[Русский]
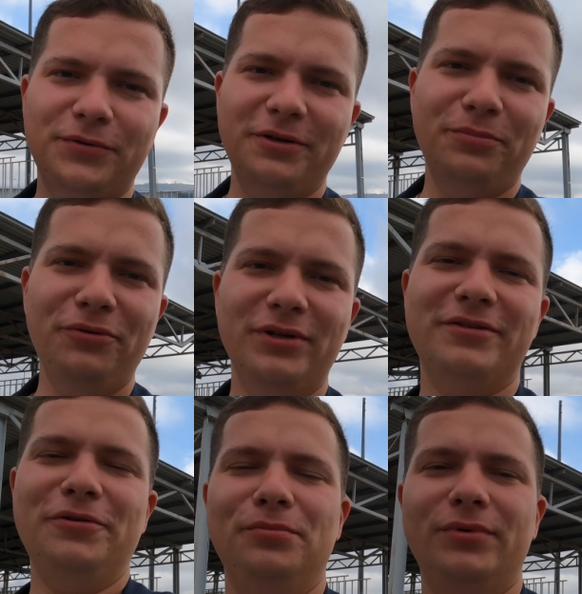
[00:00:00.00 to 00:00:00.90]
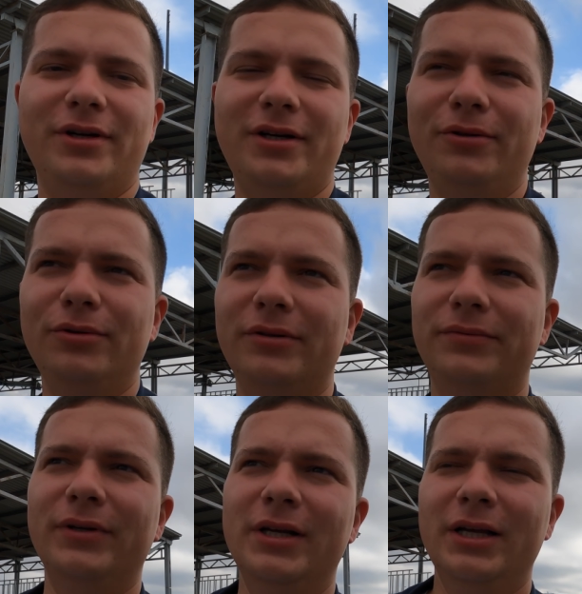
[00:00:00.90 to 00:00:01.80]
Всем привет, с вами Мир
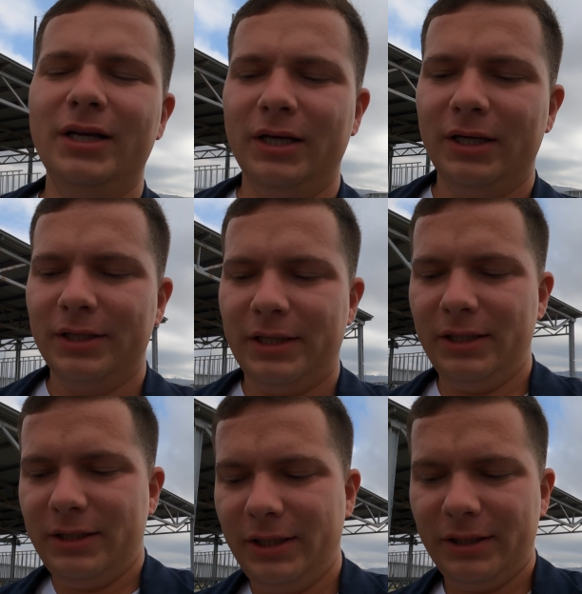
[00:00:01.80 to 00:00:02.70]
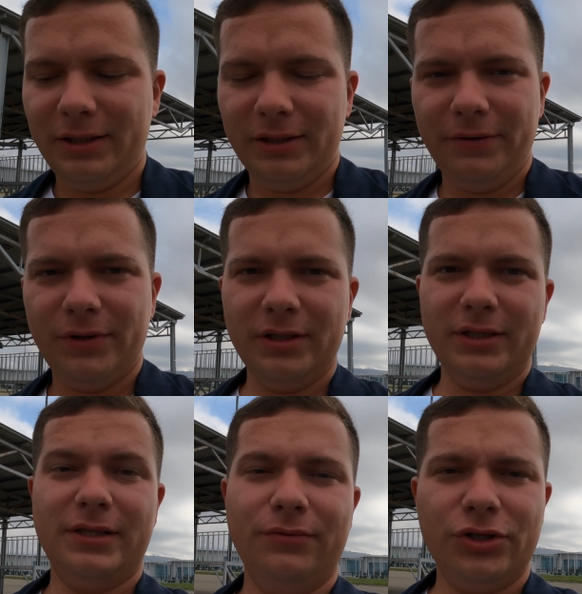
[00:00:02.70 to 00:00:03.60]
Холотов. А, это,
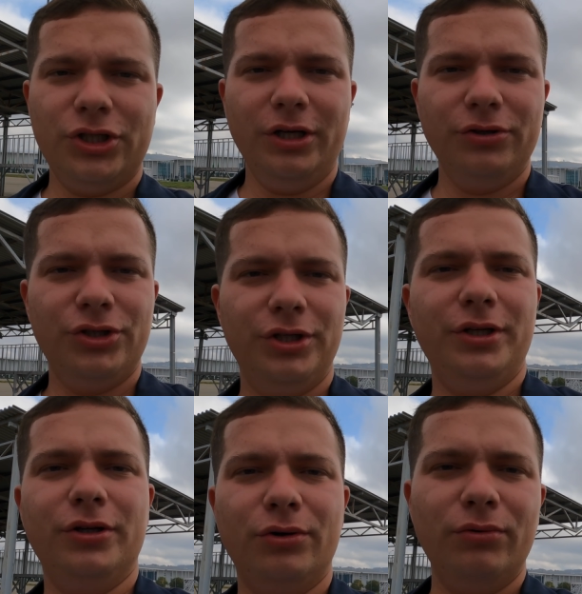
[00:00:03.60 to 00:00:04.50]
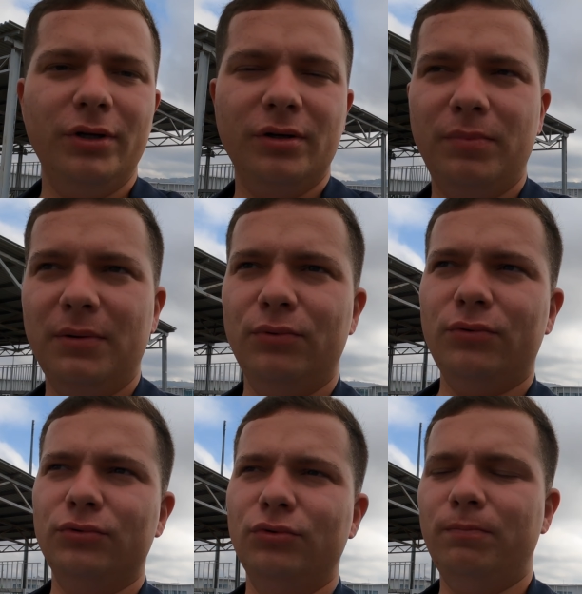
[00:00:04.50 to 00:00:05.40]
наверное, завершающий ролик по
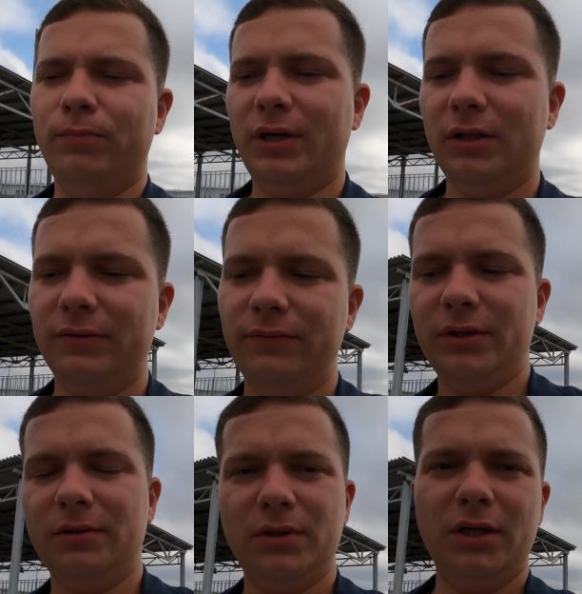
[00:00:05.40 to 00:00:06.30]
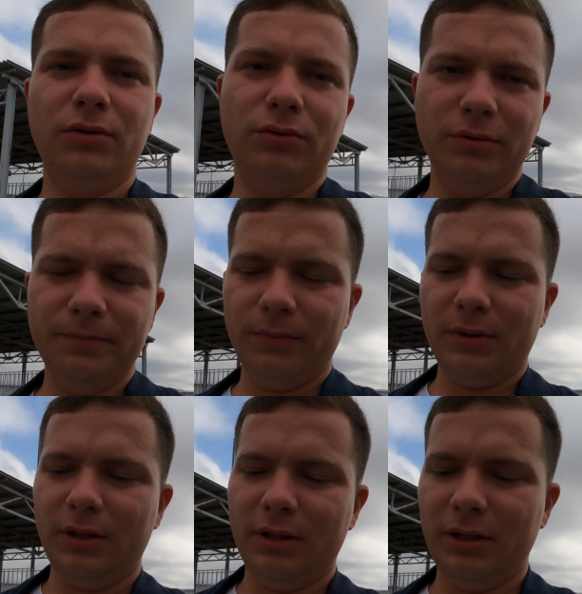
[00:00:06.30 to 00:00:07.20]
поводу пала в этом году.
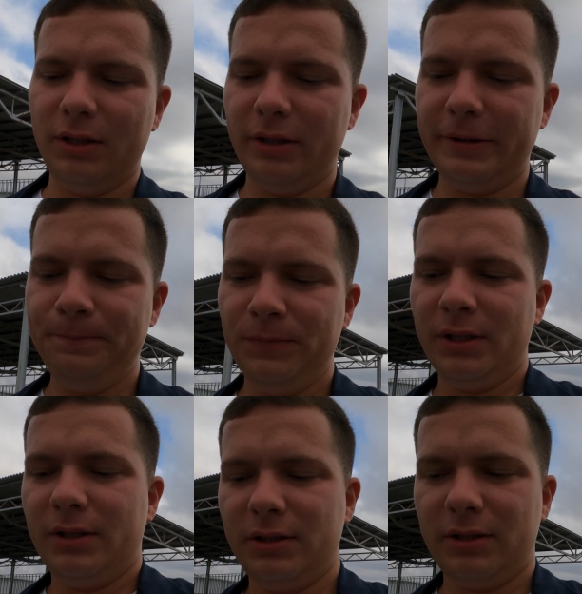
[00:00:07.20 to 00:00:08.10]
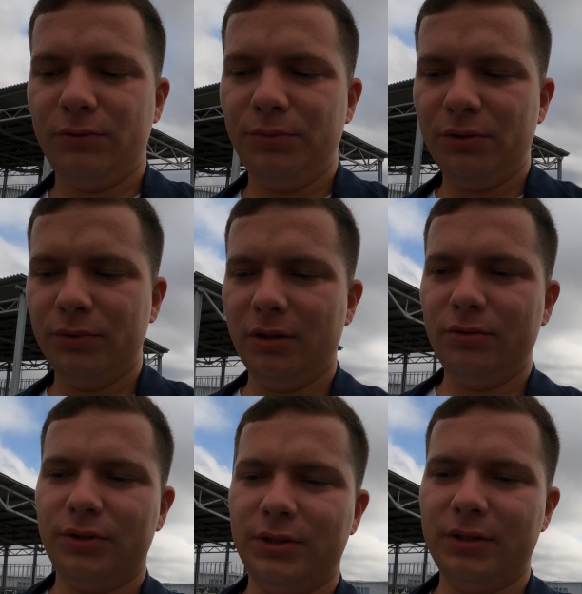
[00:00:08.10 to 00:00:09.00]
И а, у меня
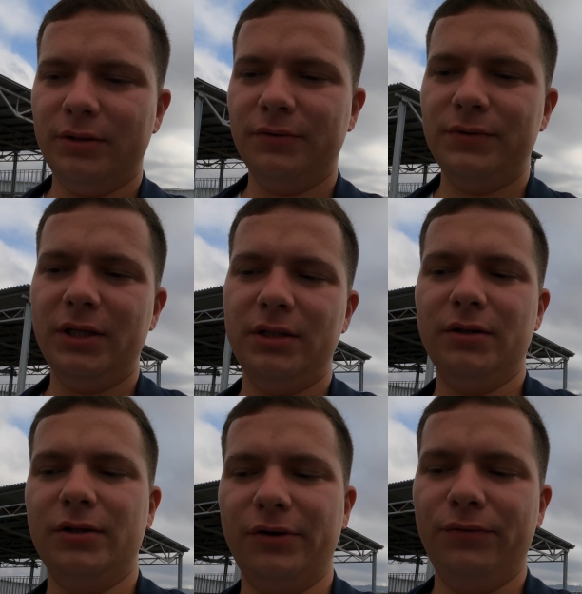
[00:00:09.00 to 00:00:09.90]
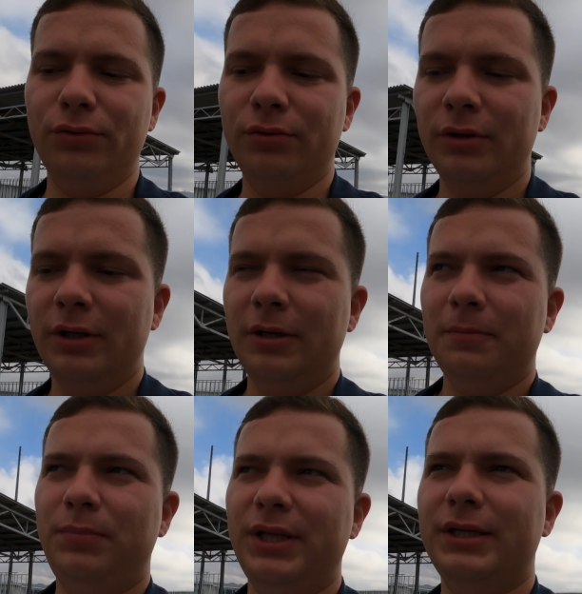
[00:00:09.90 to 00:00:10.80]
удалось э, взять интервью
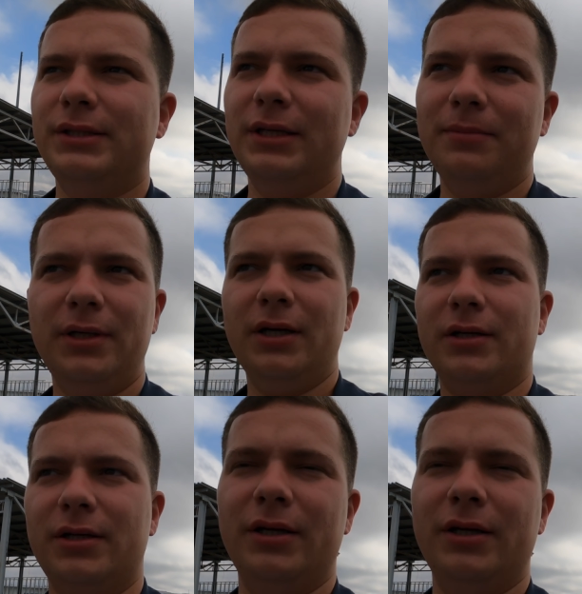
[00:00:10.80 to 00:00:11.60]
перед тем, как